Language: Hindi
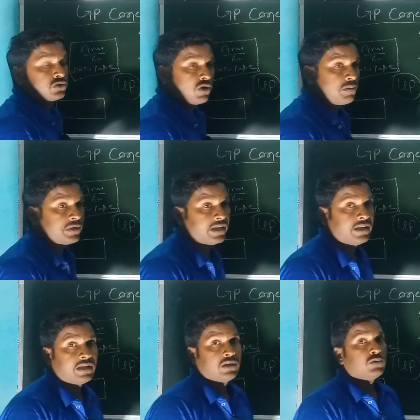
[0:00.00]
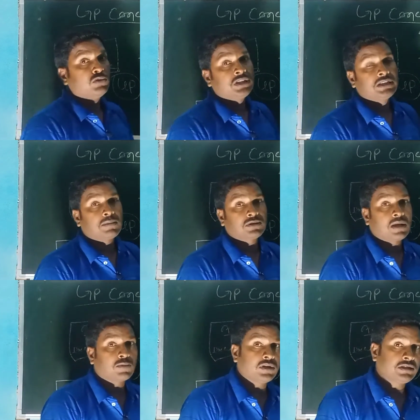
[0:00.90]
सॉफ्ट है उस हिसाब से
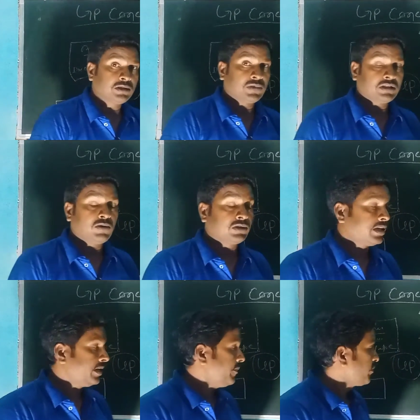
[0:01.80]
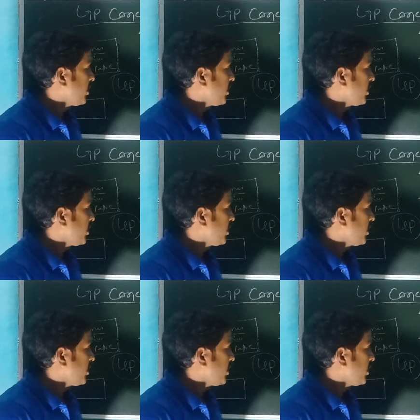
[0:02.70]
आपको ये चीज़ पता होता है